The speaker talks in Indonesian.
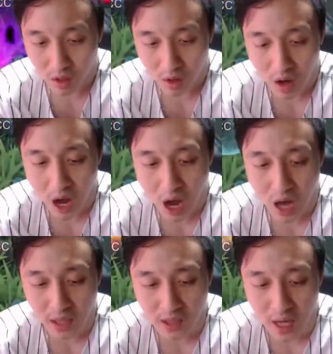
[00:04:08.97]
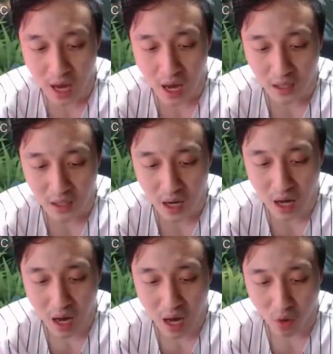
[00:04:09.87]

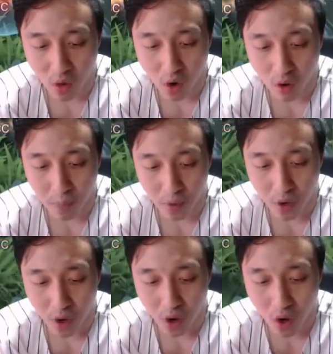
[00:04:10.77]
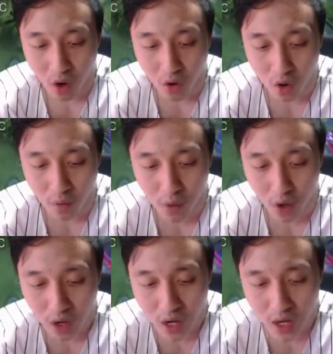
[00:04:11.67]
Astaga, goblok,
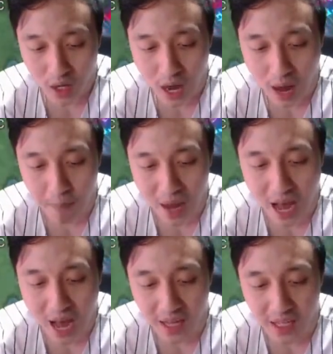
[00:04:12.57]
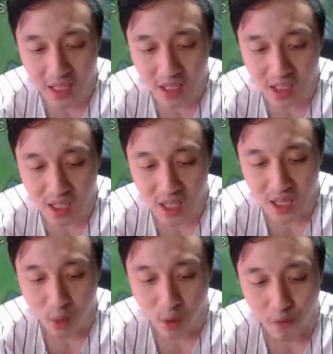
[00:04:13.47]
goblok. Ngapain
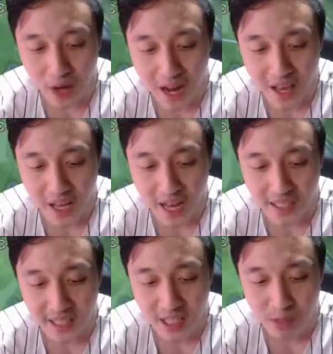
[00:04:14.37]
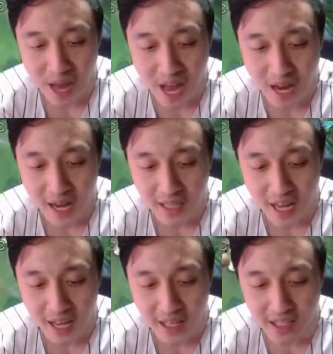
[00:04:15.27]
sih kufranya gak jelas banget,
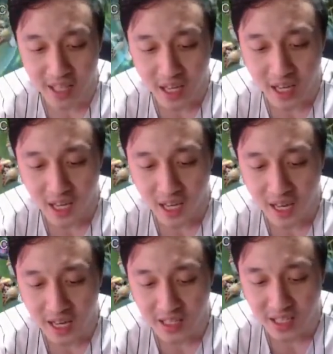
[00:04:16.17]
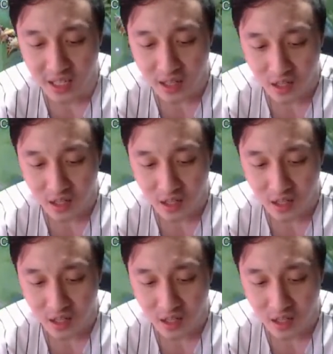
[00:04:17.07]
anjing, anjing.